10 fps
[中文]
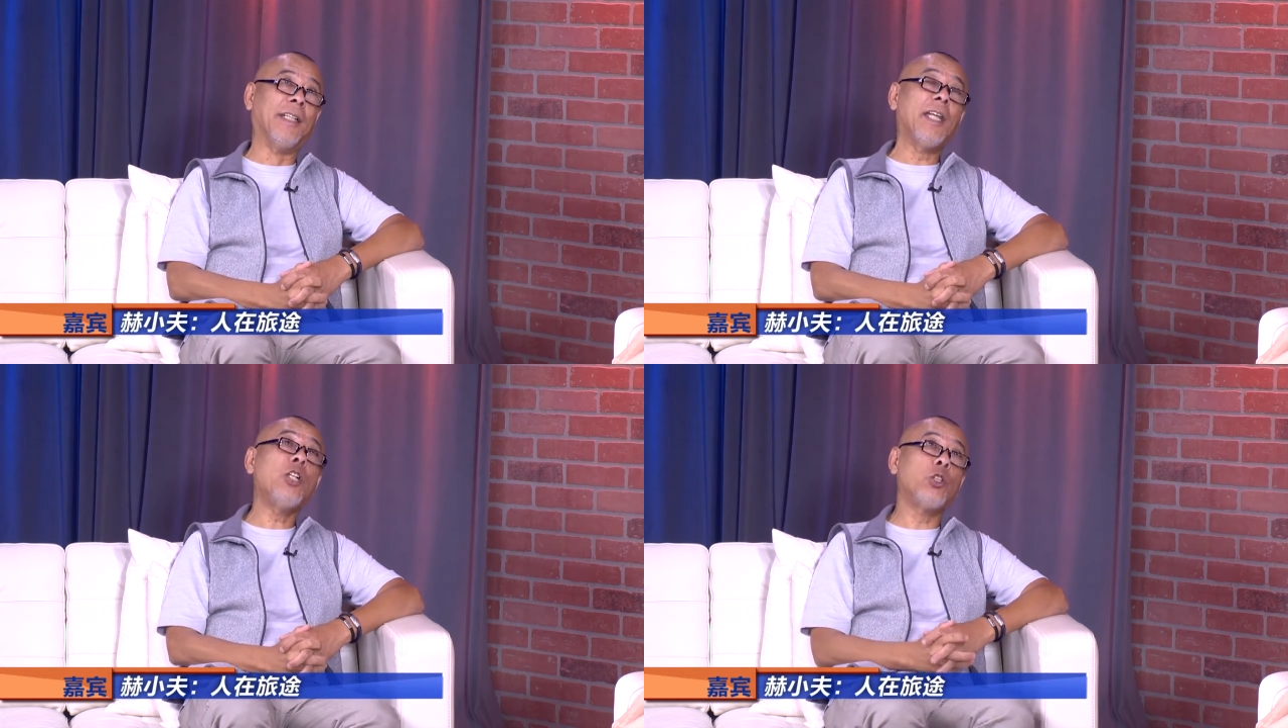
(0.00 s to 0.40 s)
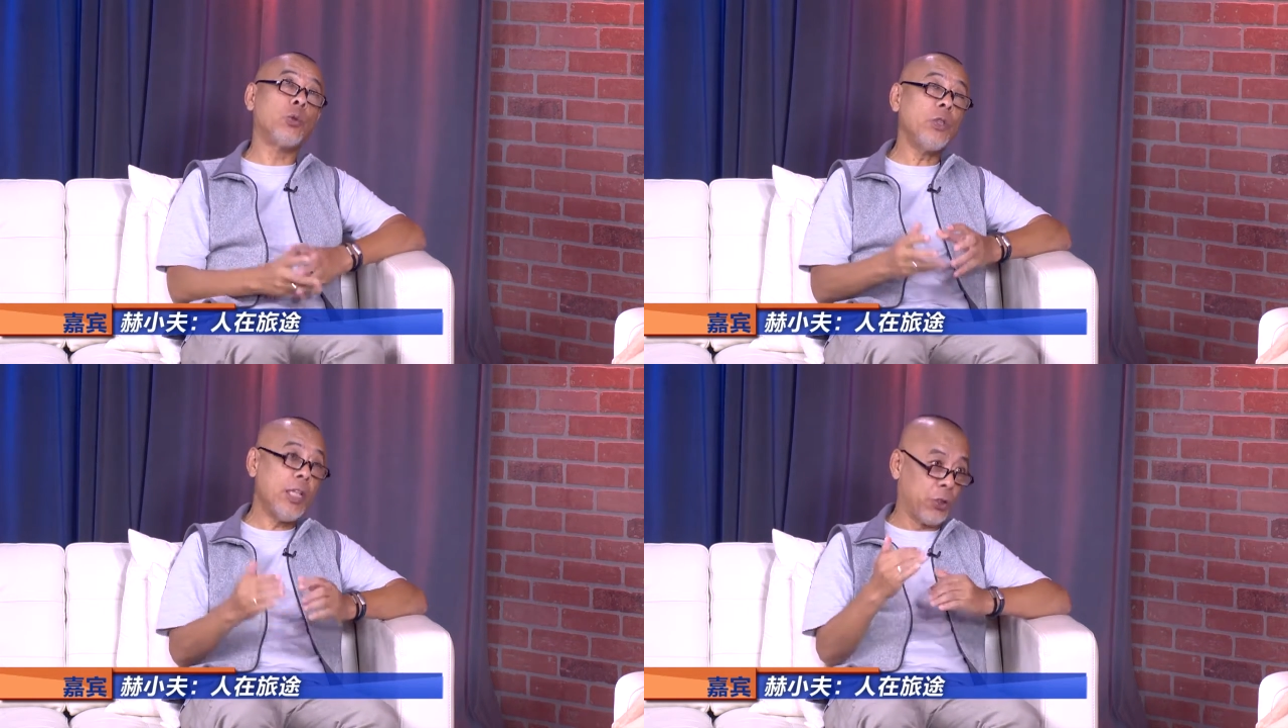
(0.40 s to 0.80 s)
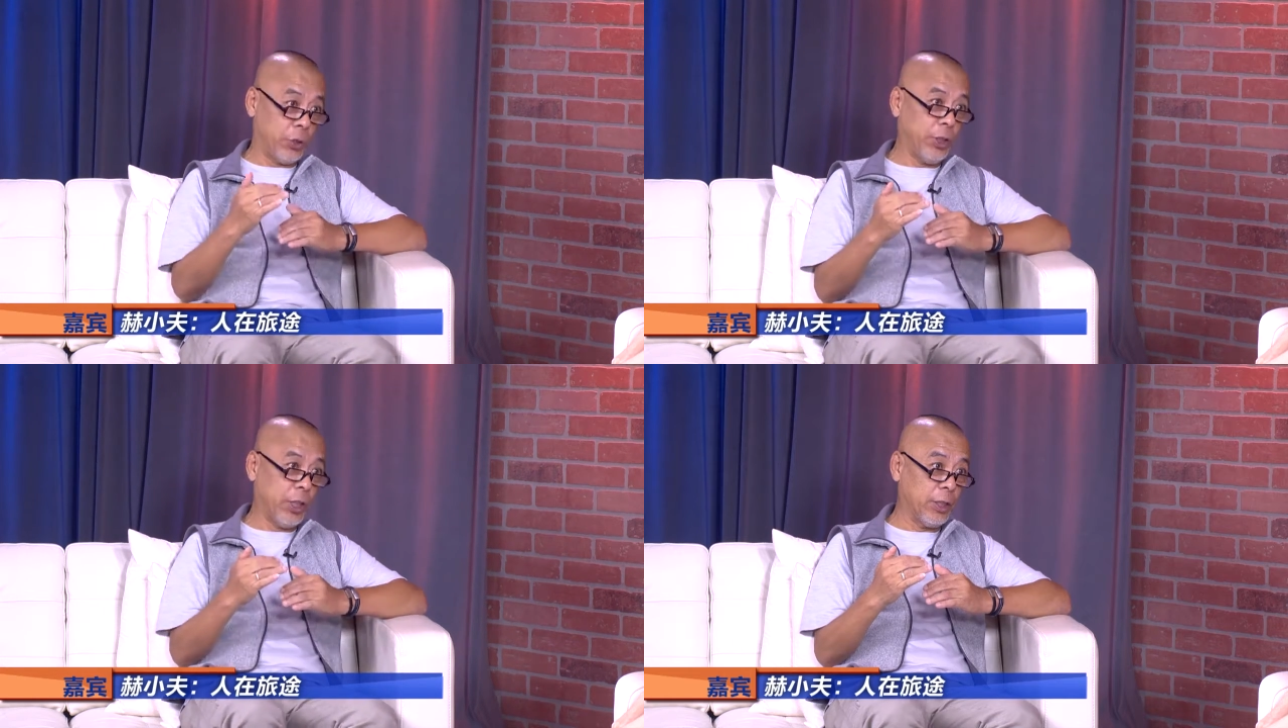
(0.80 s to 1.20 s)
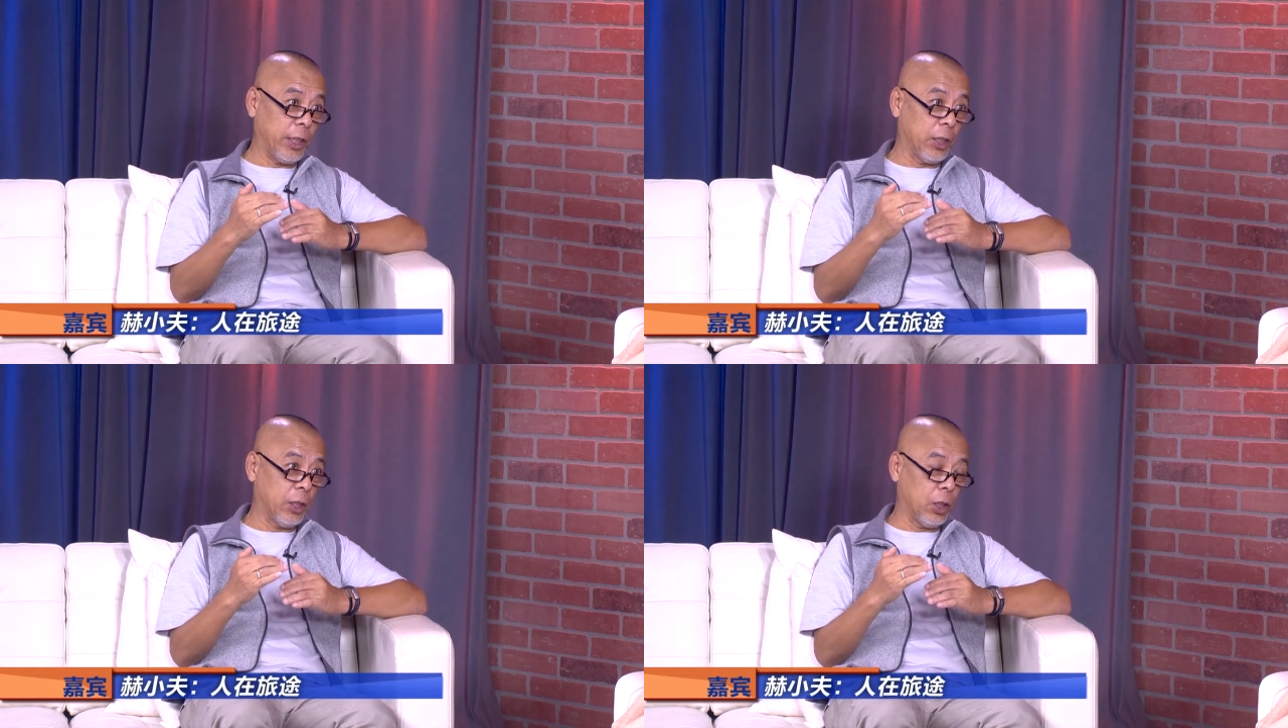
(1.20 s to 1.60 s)
但是逐渐随着
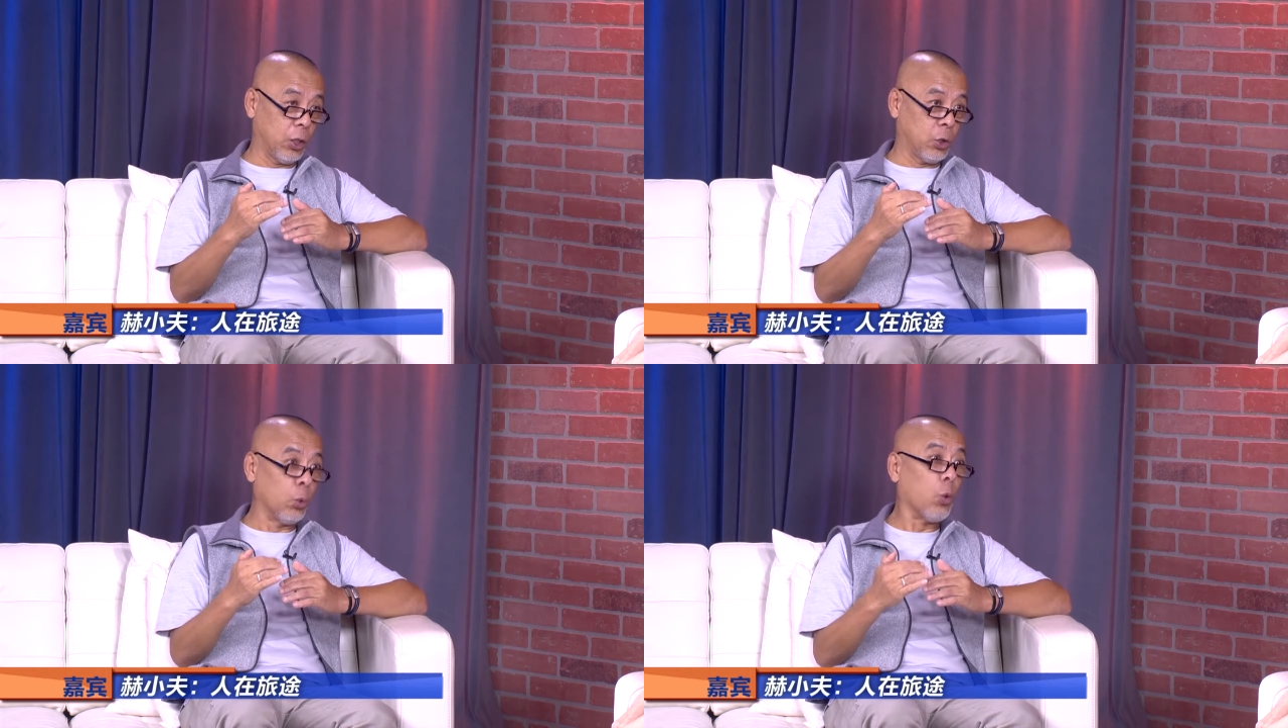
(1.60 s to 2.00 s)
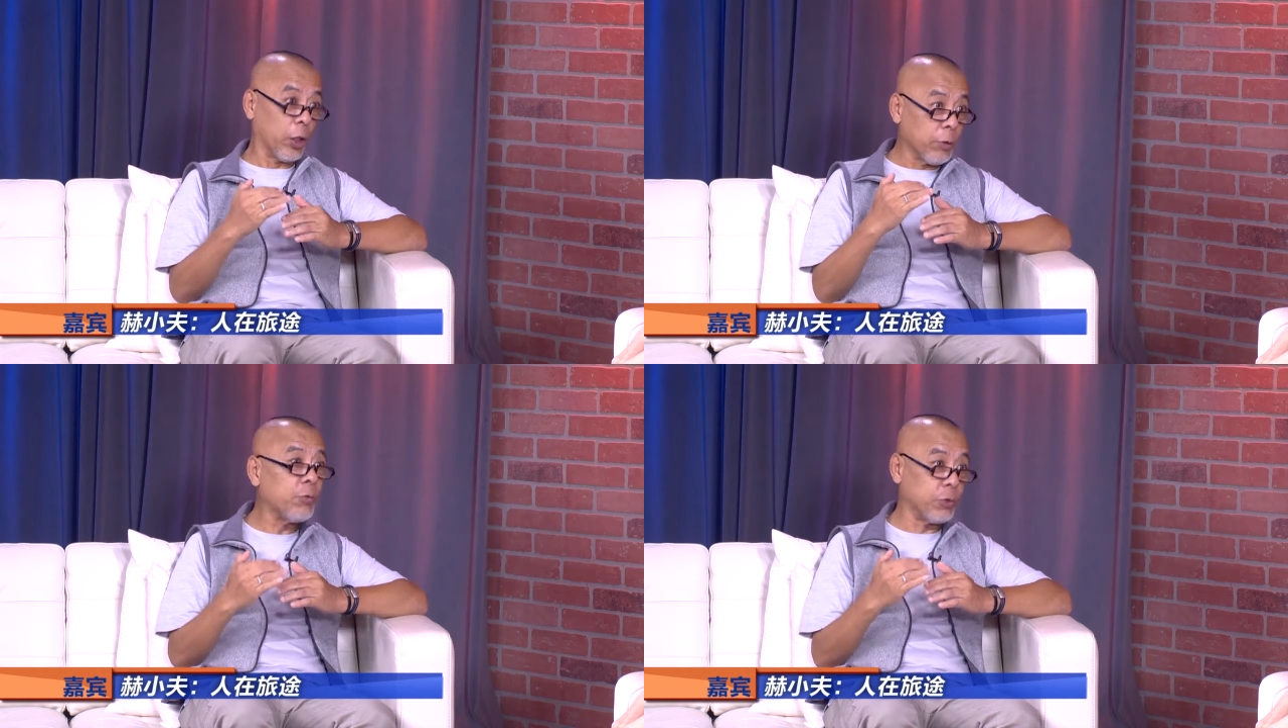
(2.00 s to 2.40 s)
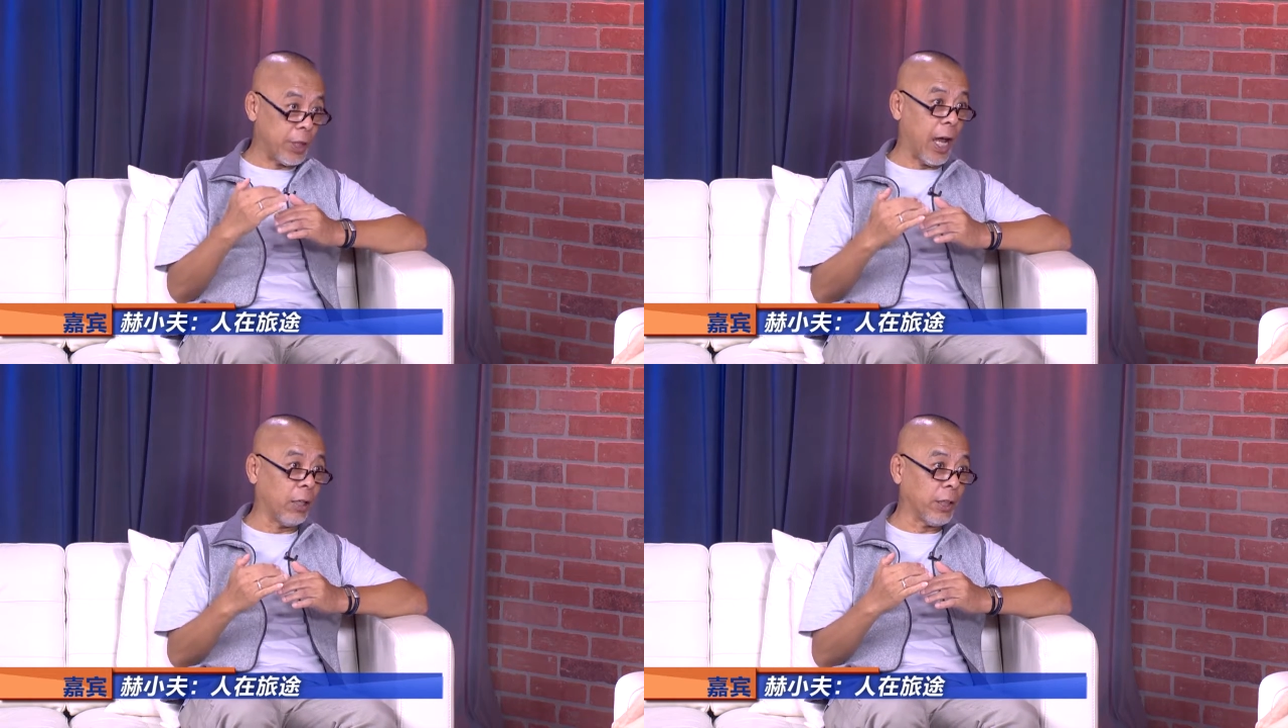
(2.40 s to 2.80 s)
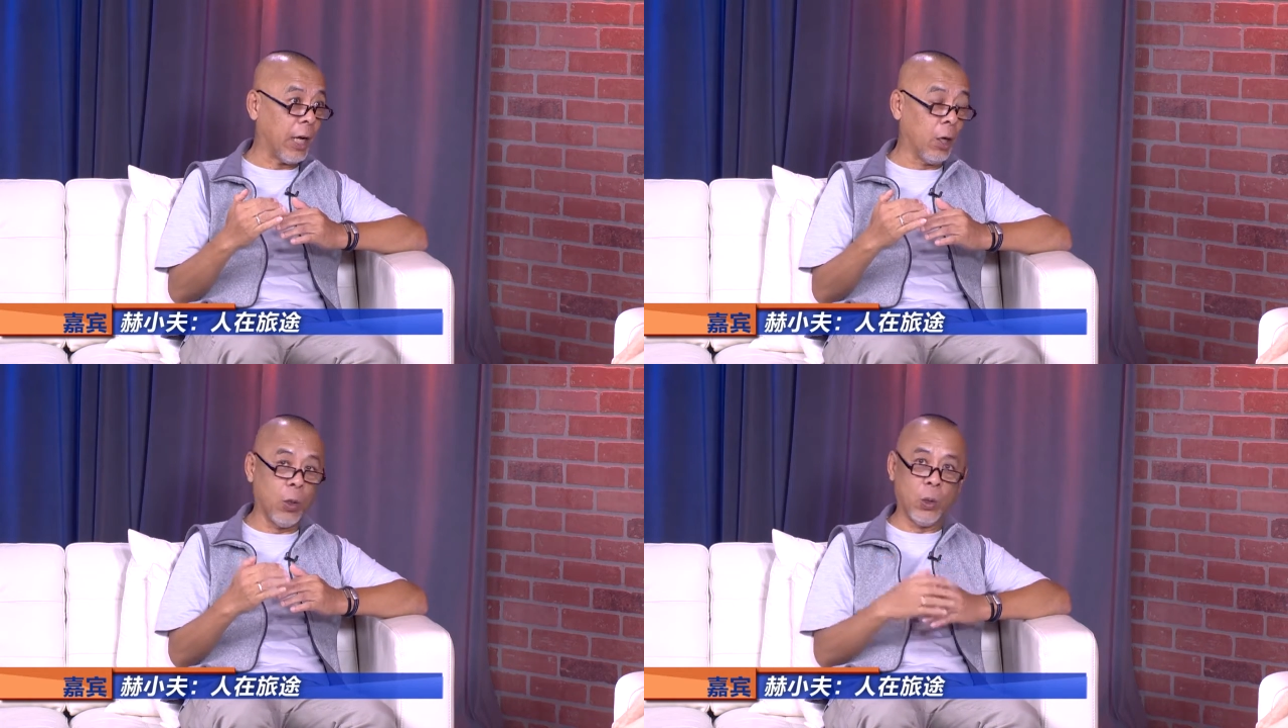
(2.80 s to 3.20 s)
这个中国的富强，
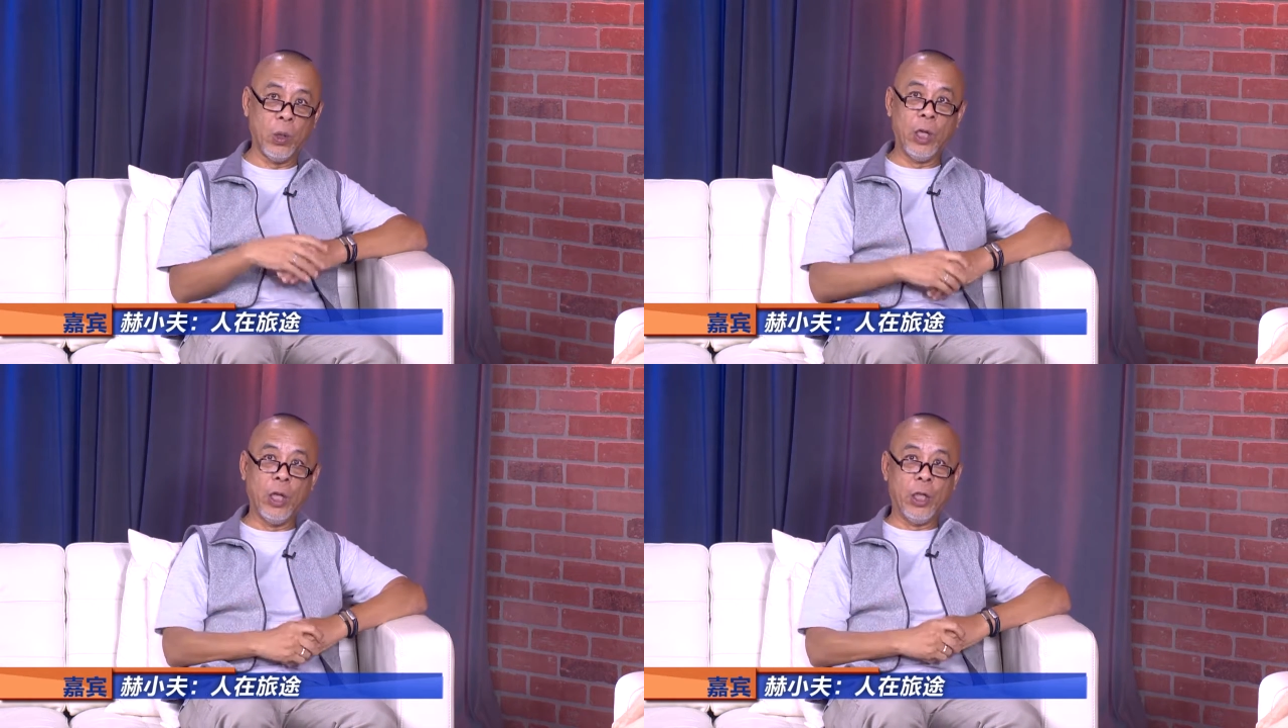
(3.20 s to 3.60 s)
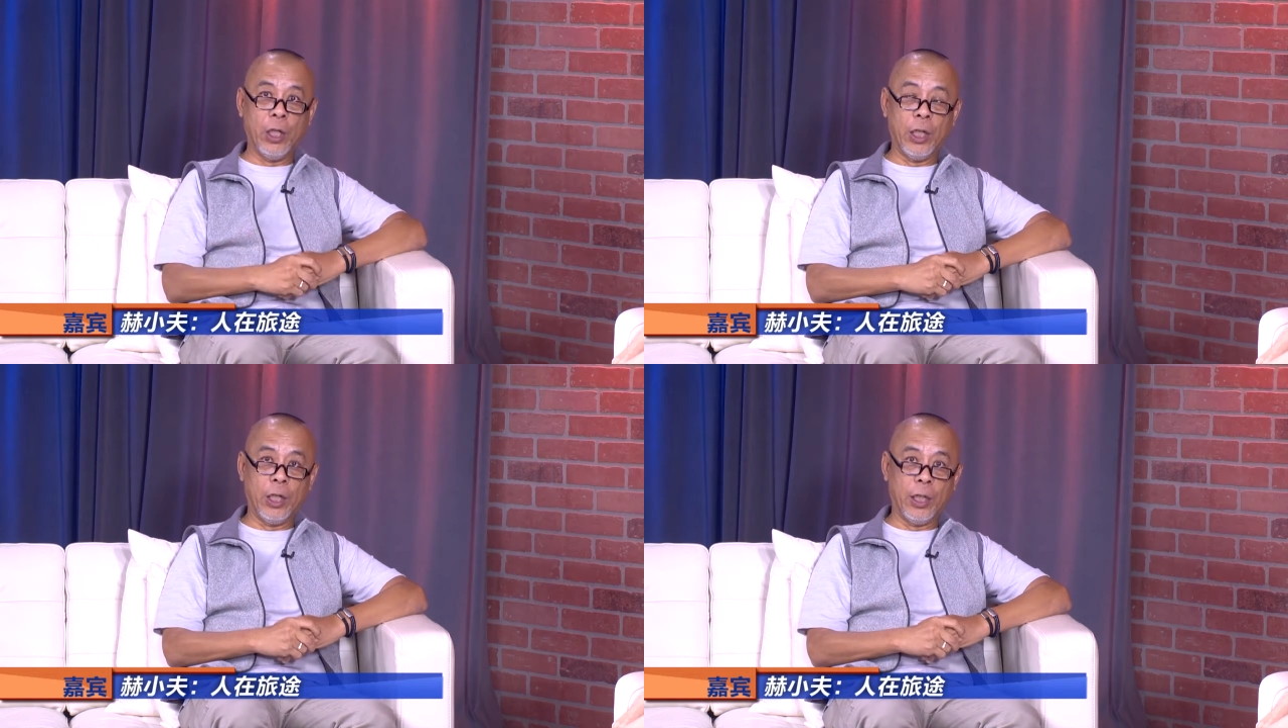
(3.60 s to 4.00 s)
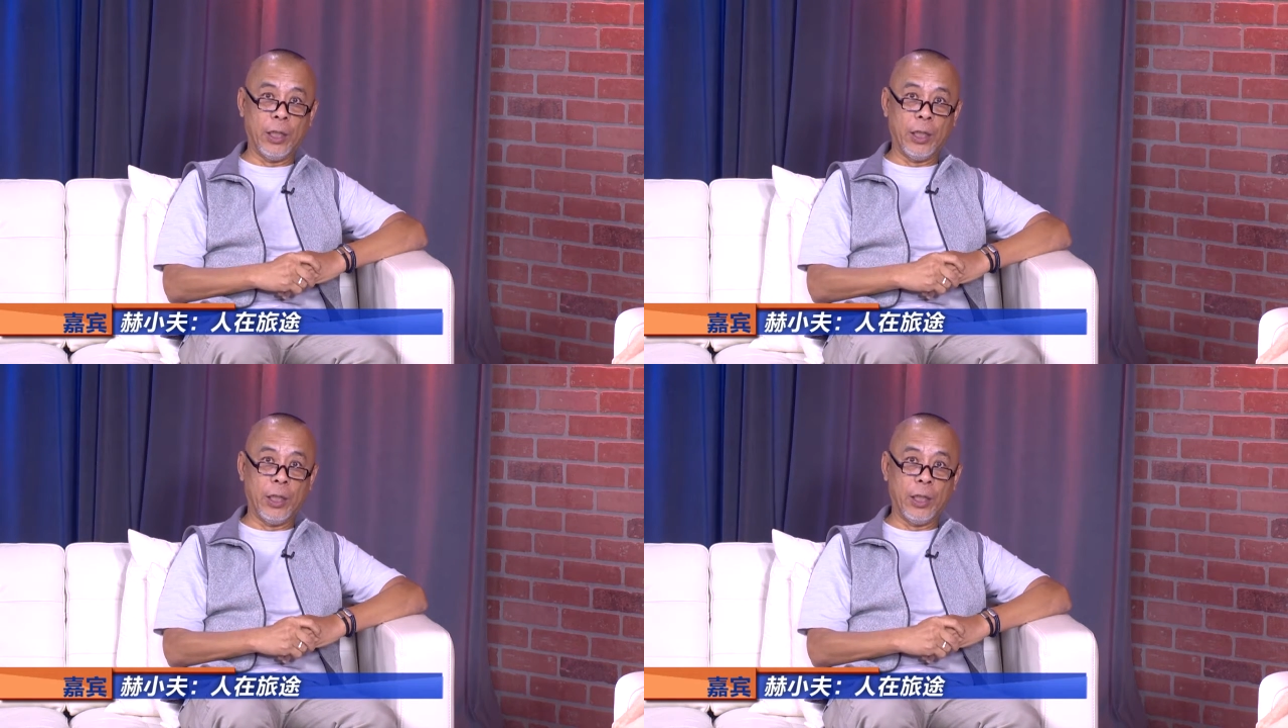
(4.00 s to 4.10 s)
然后呃。